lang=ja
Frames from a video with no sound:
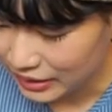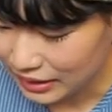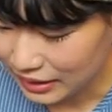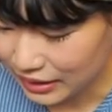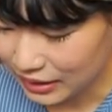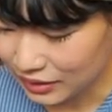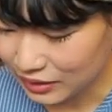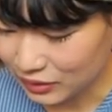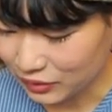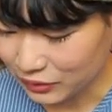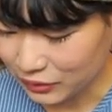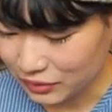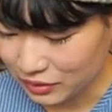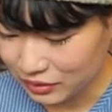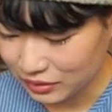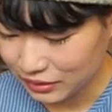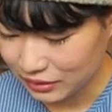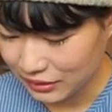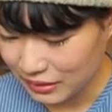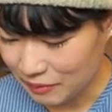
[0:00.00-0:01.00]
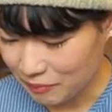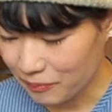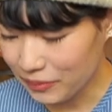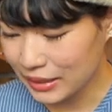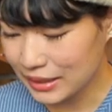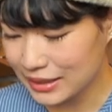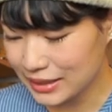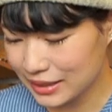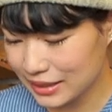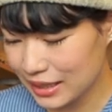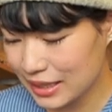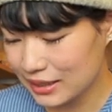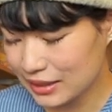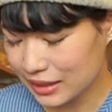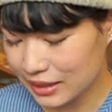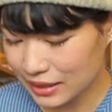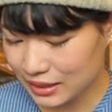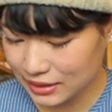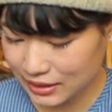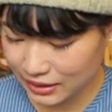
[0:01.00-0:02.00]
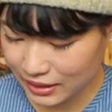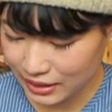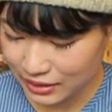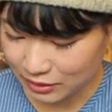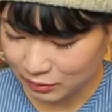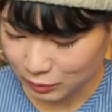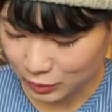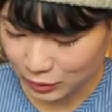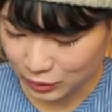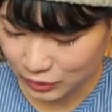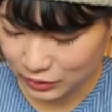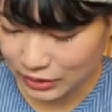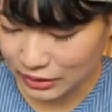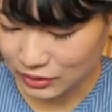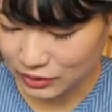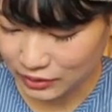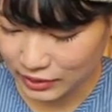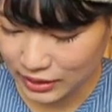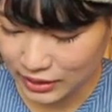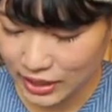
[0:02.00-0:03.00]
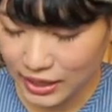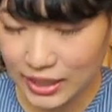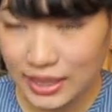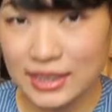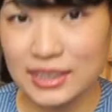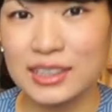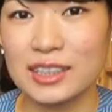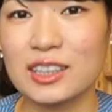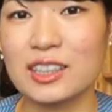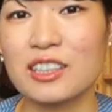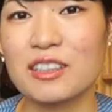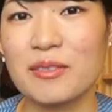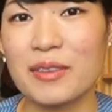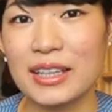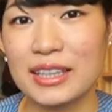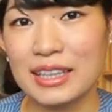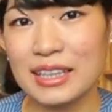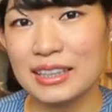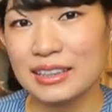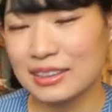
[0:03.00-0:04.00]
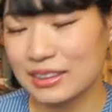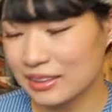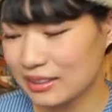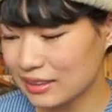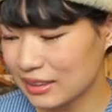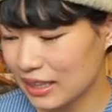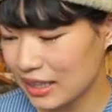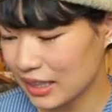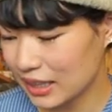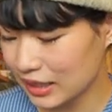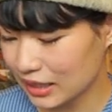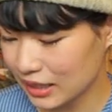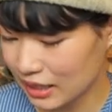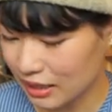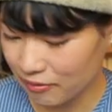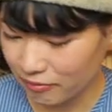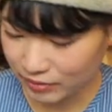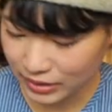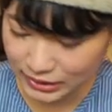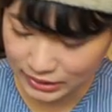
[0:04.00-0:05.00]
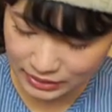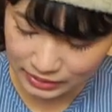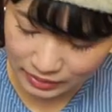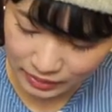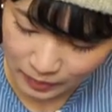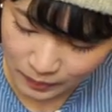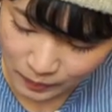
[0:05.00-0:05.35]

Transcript: えーとやっぱり自転車につけるものなのでやや強めに作られています。